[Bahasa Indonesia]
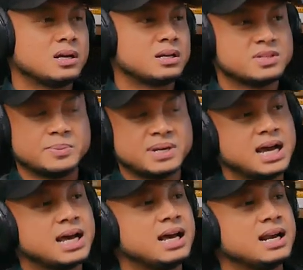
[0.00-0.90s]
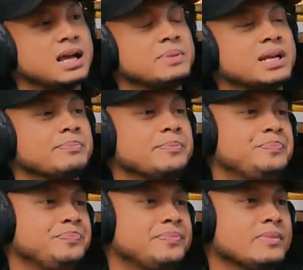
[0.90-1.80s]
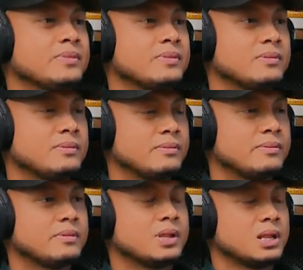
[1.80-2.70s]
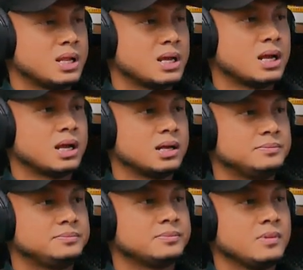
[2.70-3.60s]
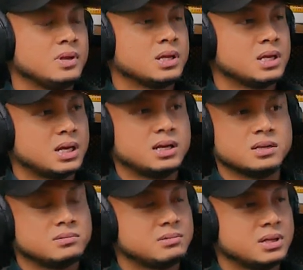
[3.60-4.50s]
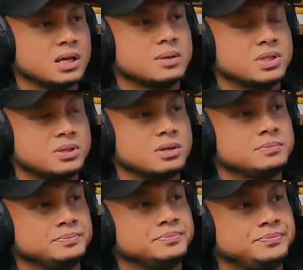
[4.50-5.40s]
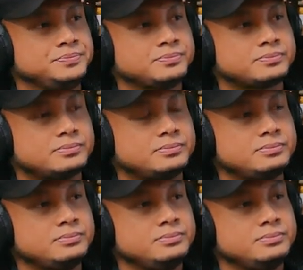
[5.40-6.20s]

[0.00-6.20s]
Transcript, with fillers: konsep kenegaraan lah mirip. Oh, mirip dengan konsep kenegaraan yeah. yang iya. Mas Bayu buat yeah, dengan dan, Republik yeah, Laptop betul. ya. Oke. Okay.